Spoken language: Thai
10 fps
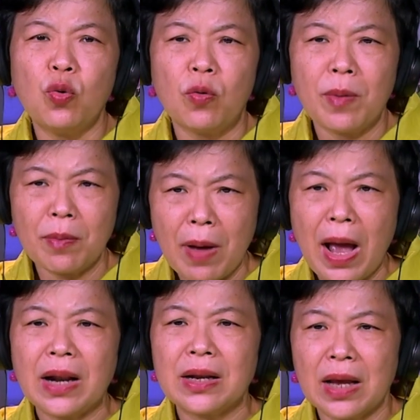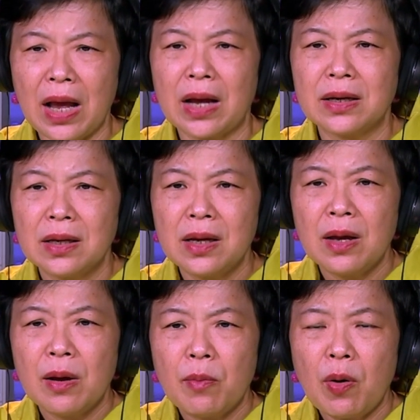ดถูกมาก ๆ เลยค่ะ ครั
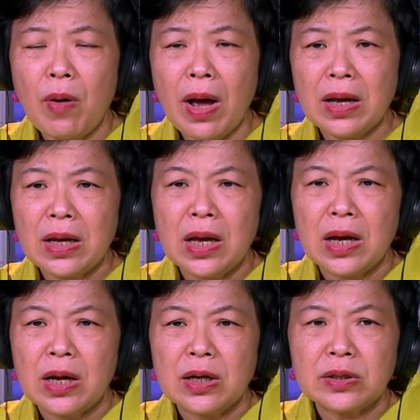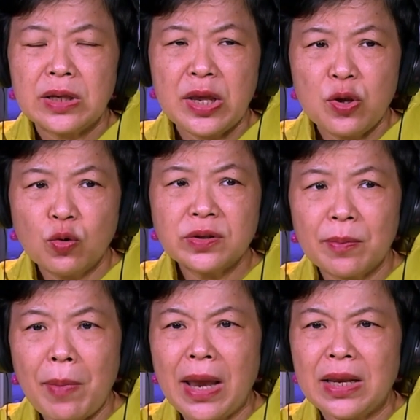บผมเพราะว่าในยุค
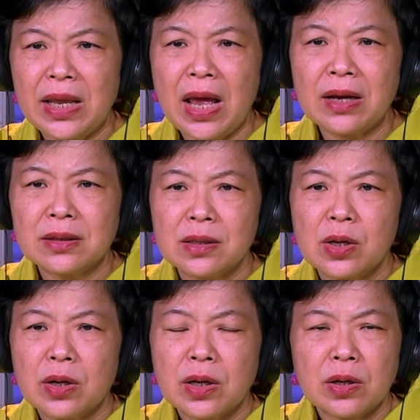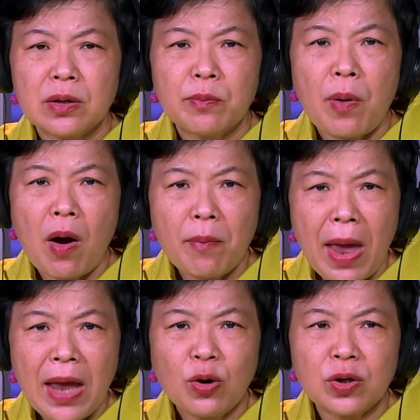สมัยเนี้ยพ่อ
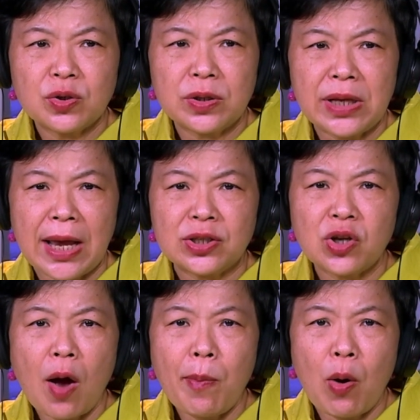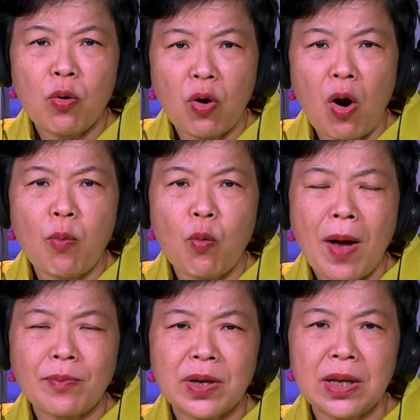แม่โดยส่วนใหญ่ชอบเอากรอบ
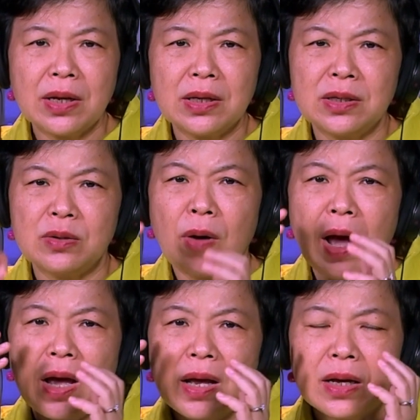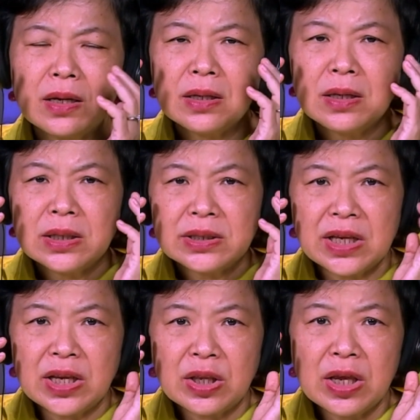ความคิดหรือว่า
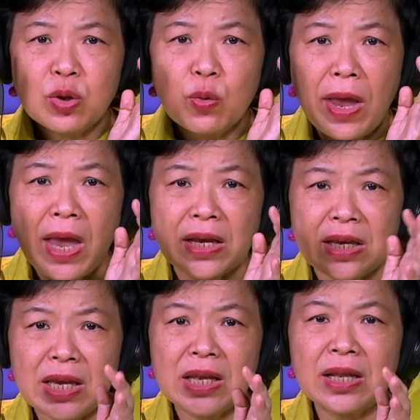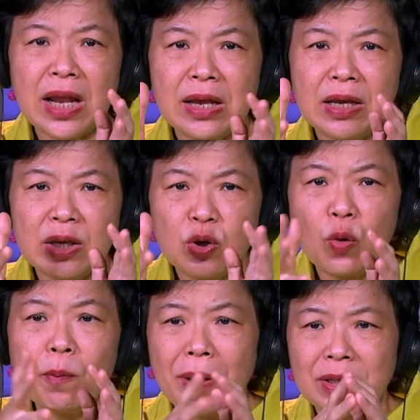สิ่งที่ตัวเองคิดใน
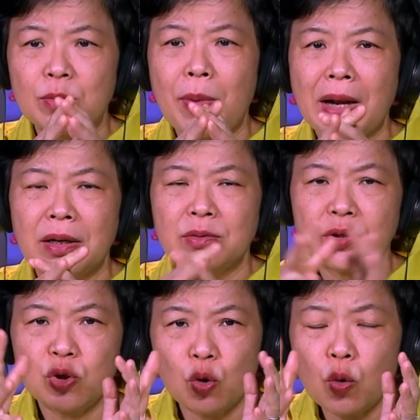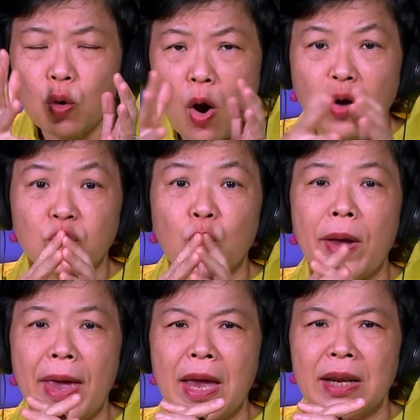ยุคปัจจุบัน ยุคของตั
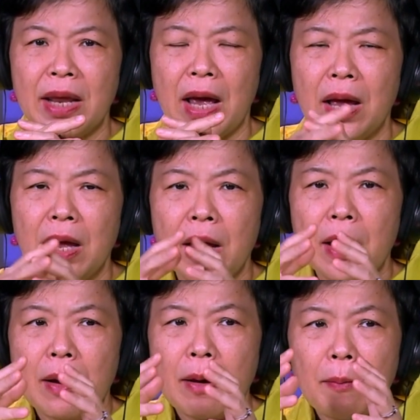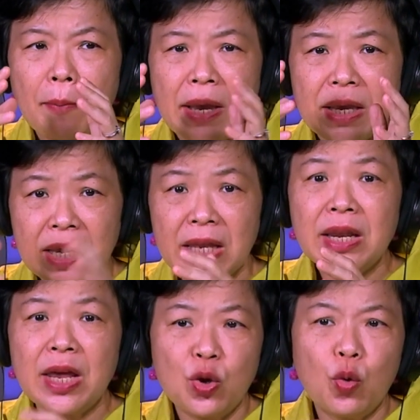วเองเนี่ยไปคิด
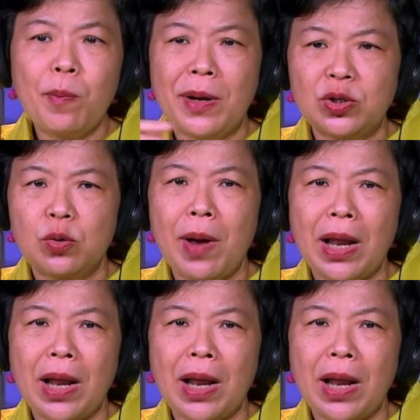ในยุคปัจจุ